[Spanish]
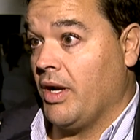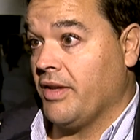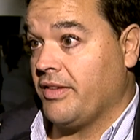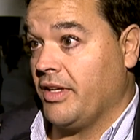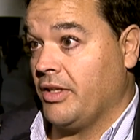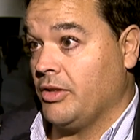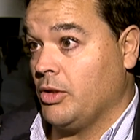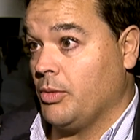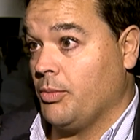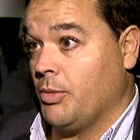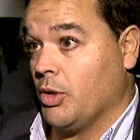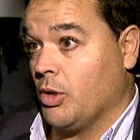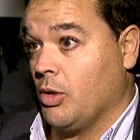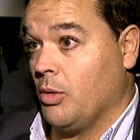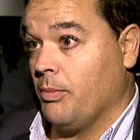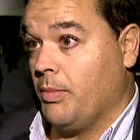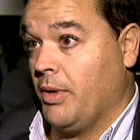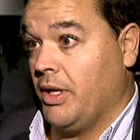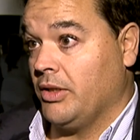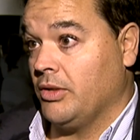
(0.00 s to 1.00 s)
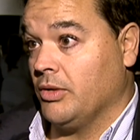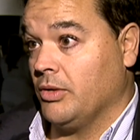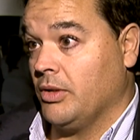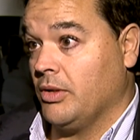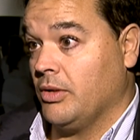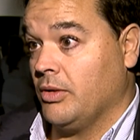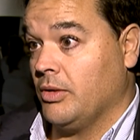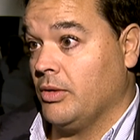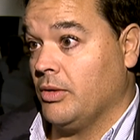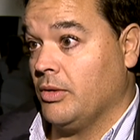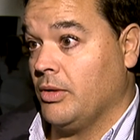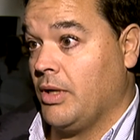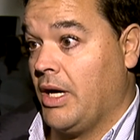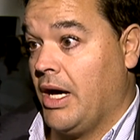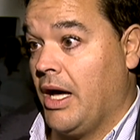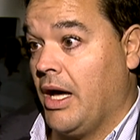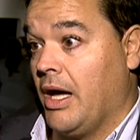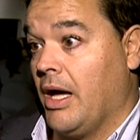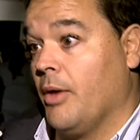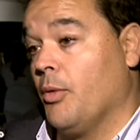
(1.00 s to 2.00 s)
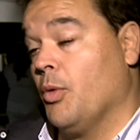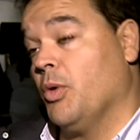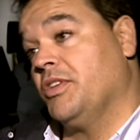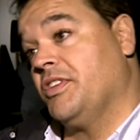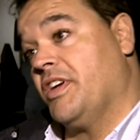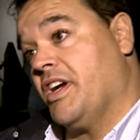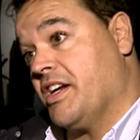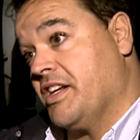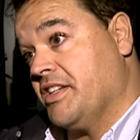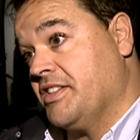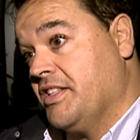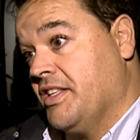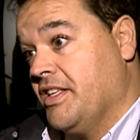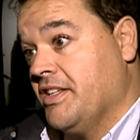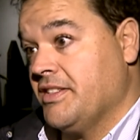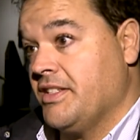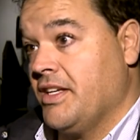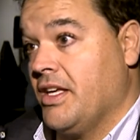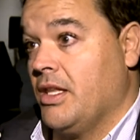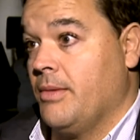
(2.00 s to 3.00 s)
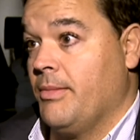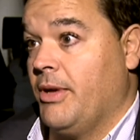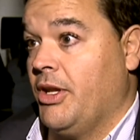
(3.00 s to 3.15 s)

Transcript: el centro por completo a nuestra residencia de